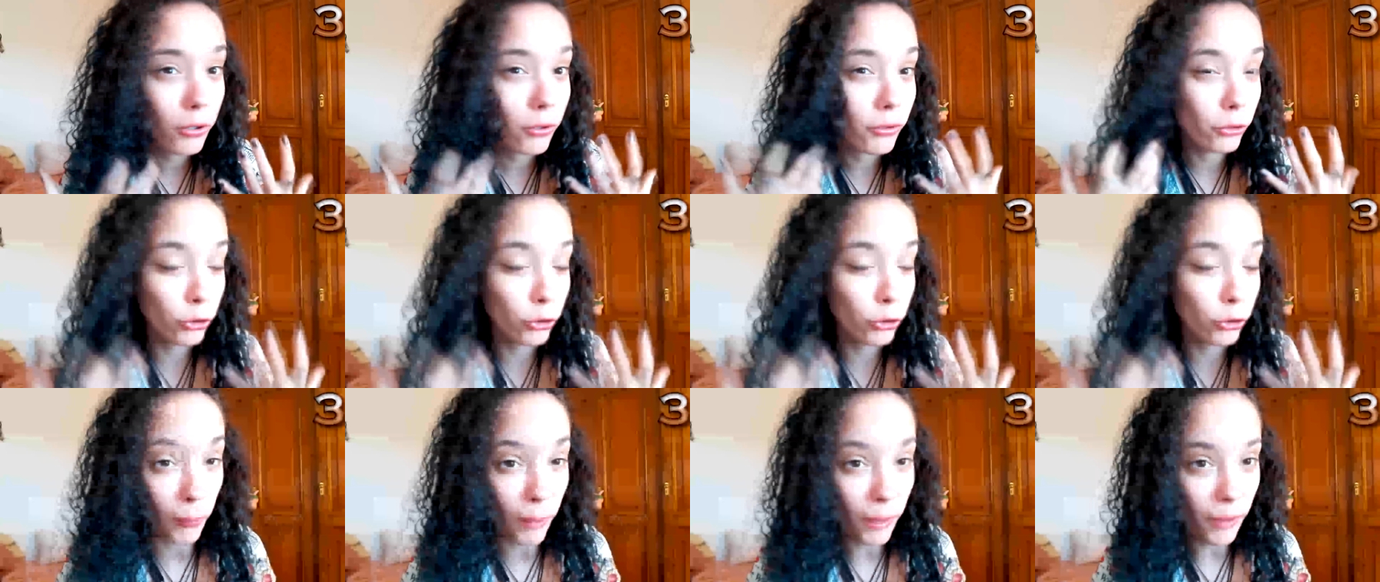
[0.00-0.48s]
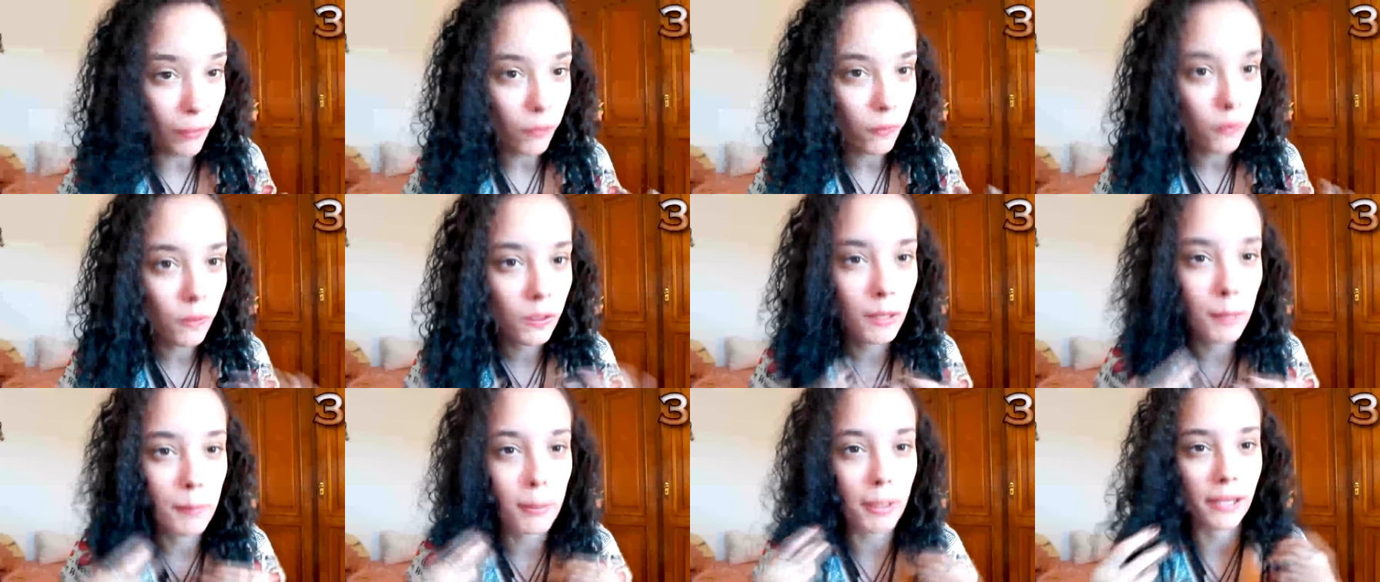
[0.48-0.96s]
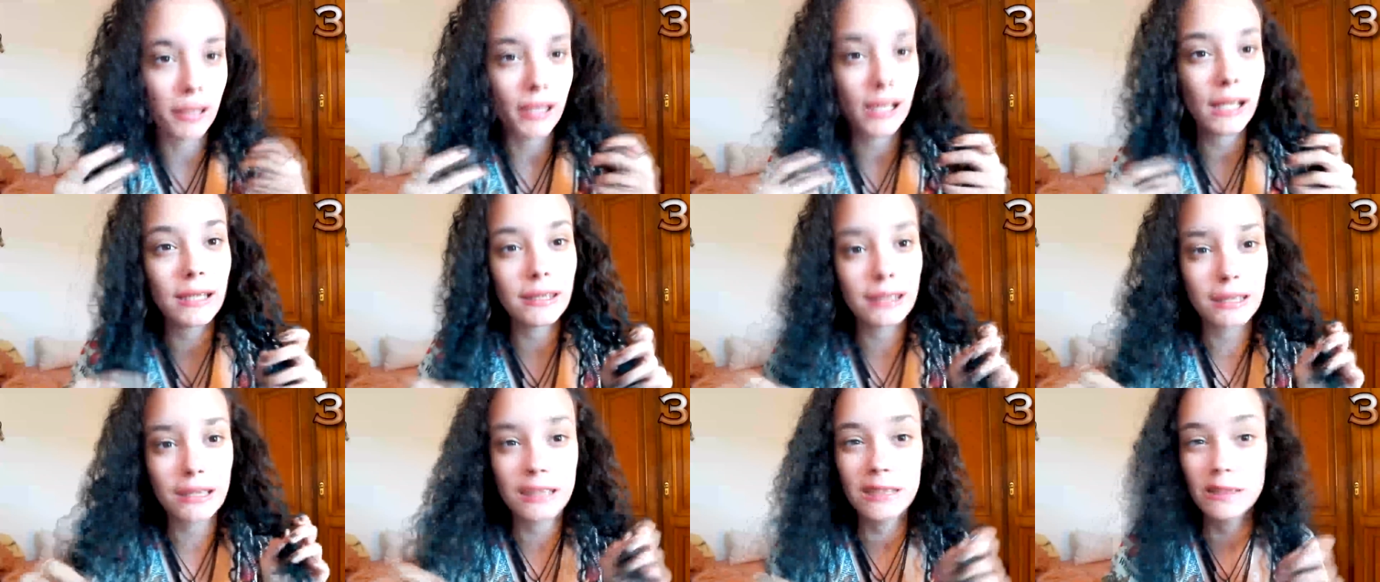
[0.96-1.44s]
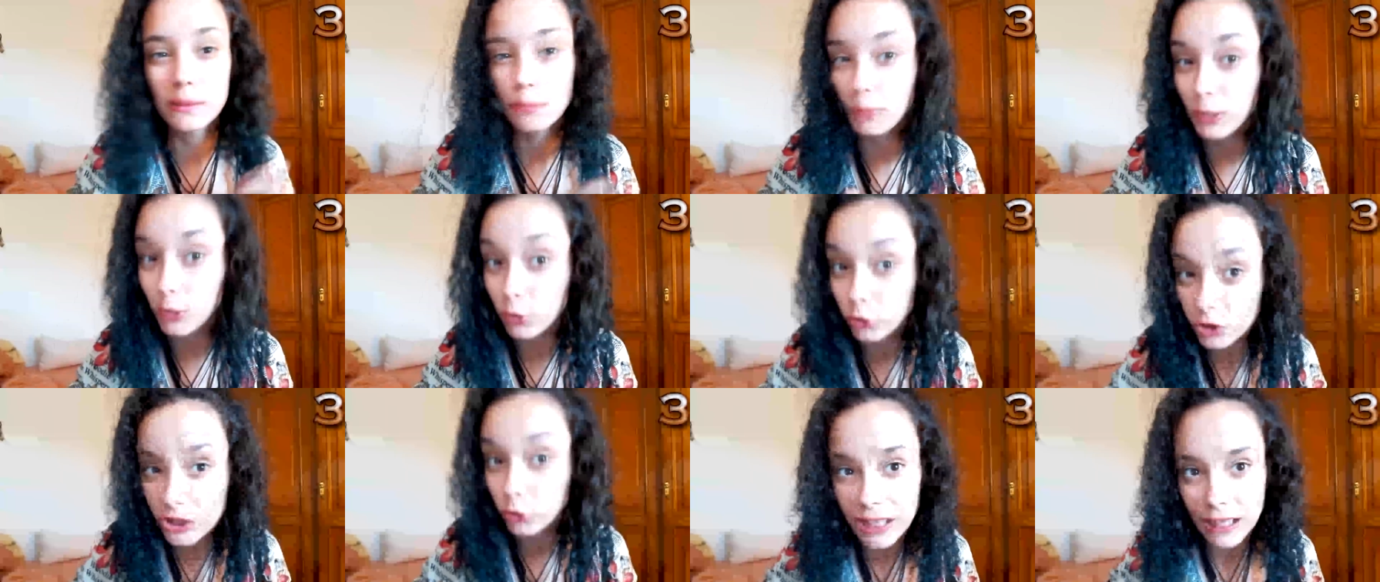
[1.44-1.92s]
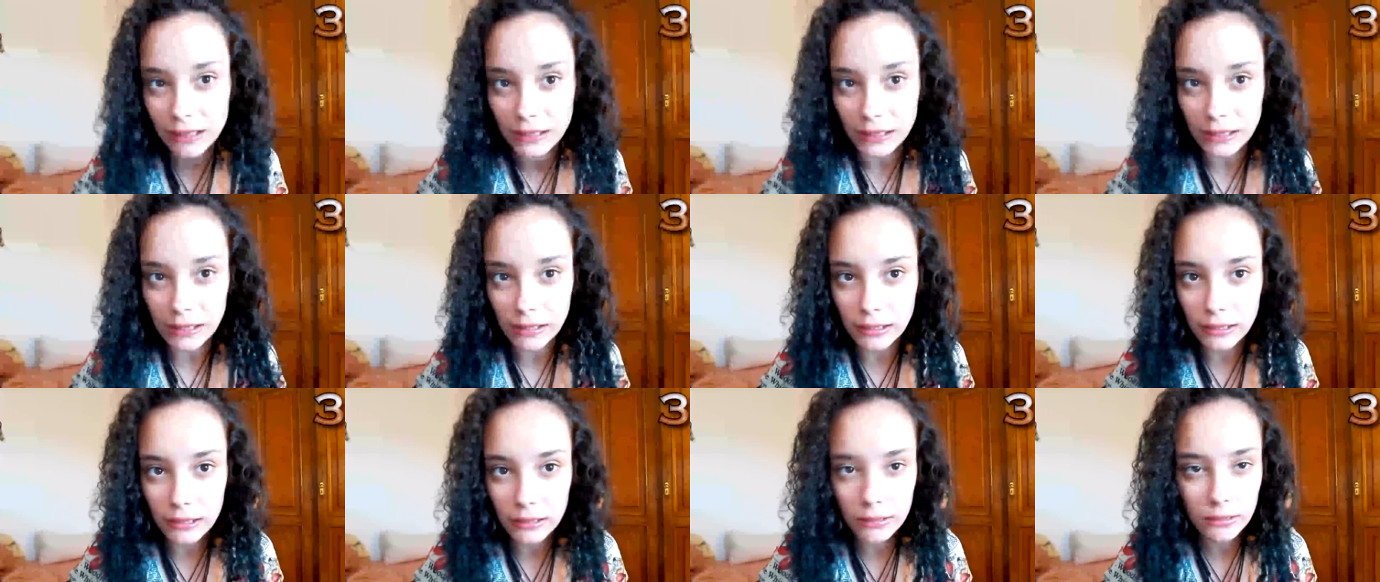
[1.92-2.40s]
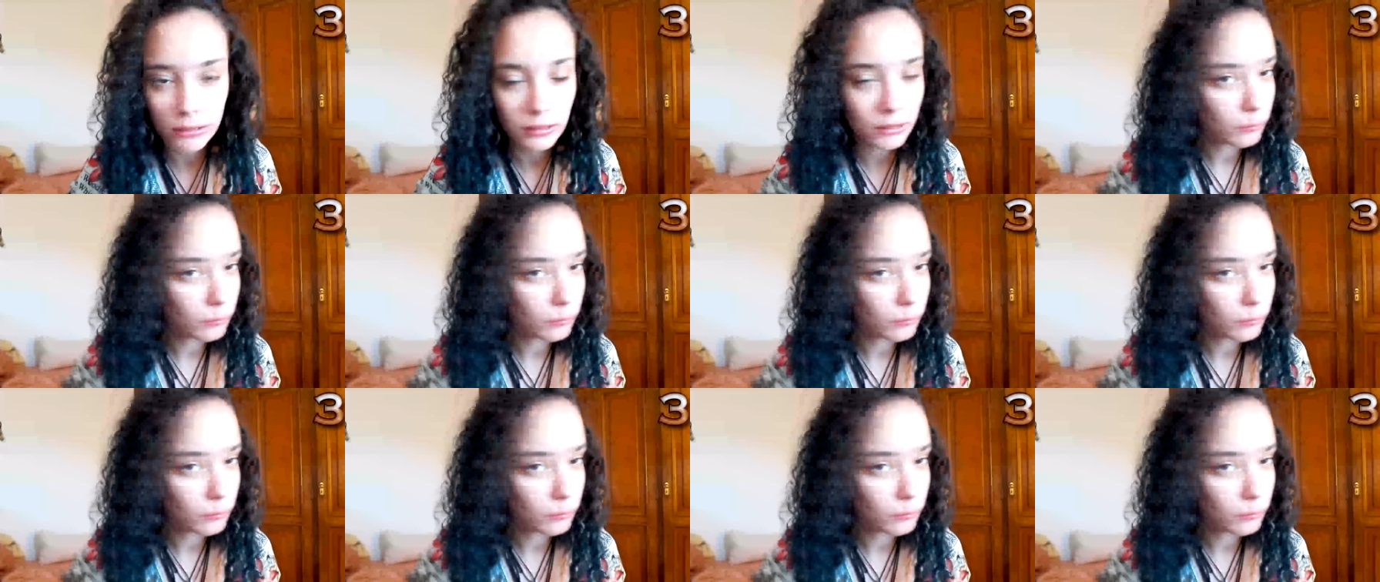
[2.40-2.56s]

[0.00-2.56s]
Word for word: domado que parece que tienes menos cantidad,